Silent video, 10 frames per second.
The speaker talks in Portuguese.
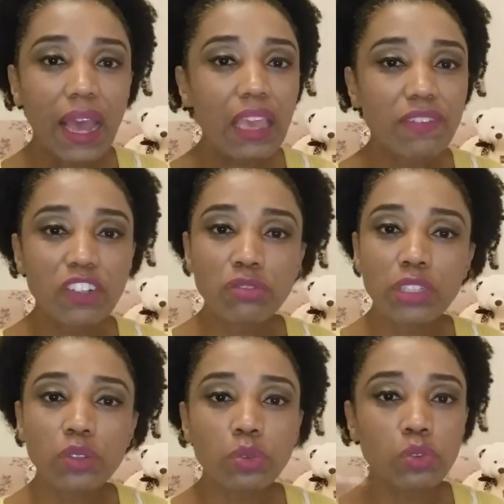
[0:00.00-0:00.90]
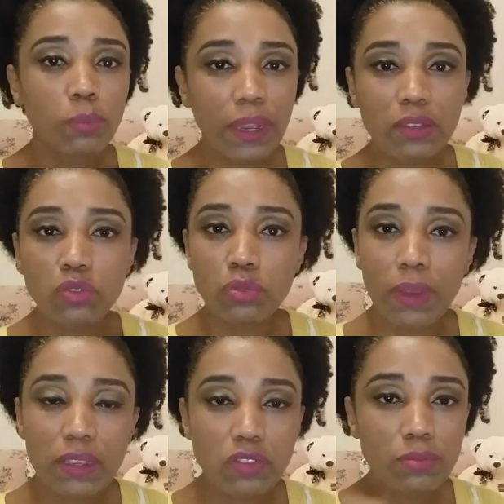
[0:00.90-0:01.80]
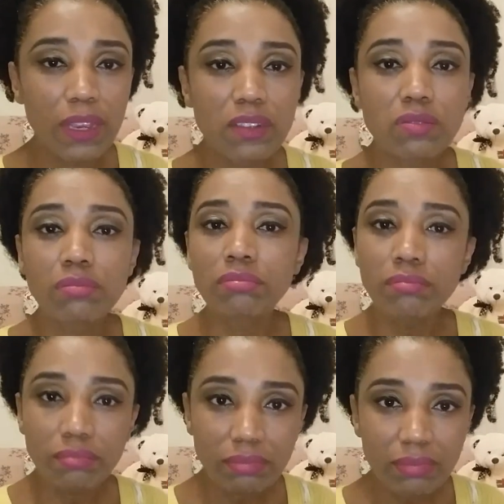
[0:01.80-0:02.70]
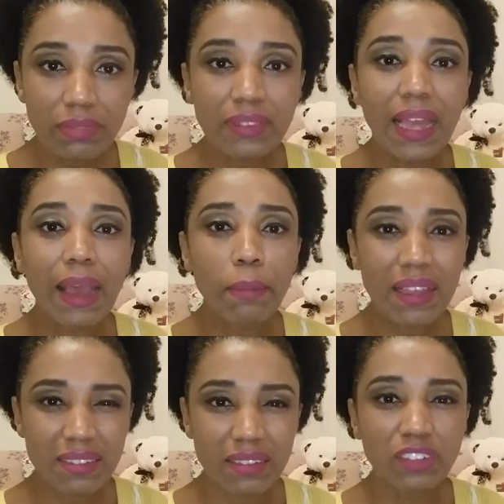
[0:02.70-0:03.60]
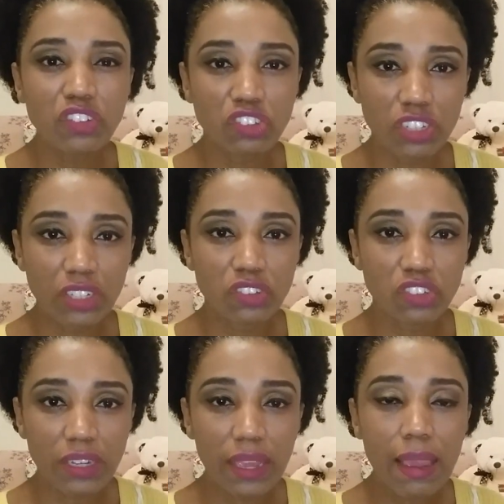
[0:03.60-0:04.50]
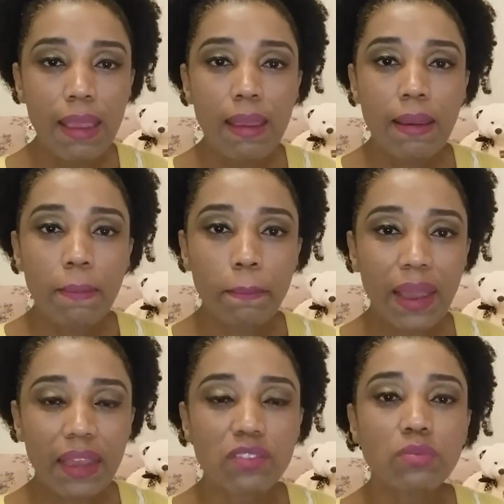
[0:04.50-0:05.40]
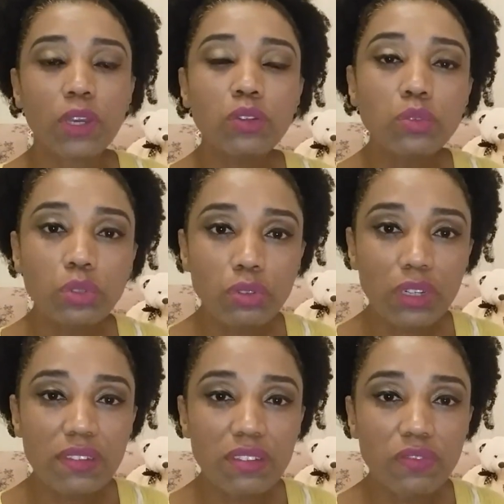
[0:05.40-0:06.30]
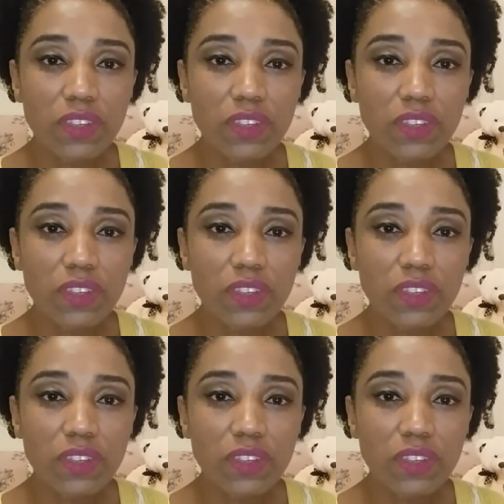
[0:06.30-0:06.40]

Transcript: Aí vai juntando um, mais um, mais um, mais um, dá bastante gente, né? Mas o meu intuito nesse